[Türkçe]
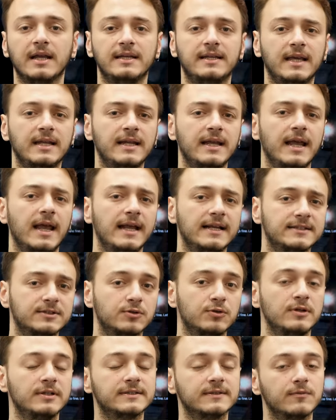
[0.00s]
Yeni
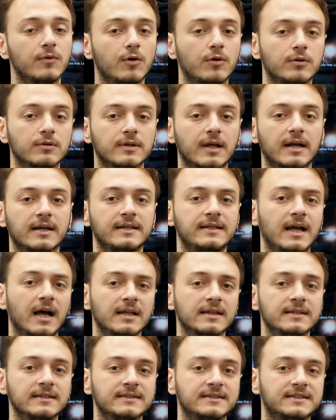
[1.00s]
ekskluziv oyunlar
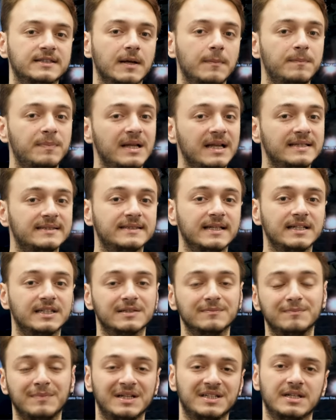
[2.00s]
yalnızca
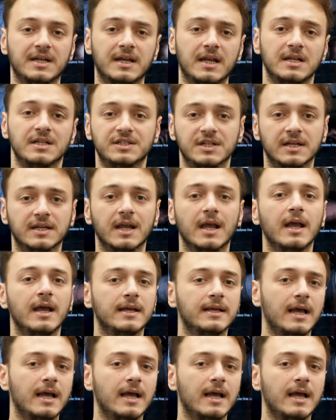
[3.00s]
PlayStation 5'e gelecek.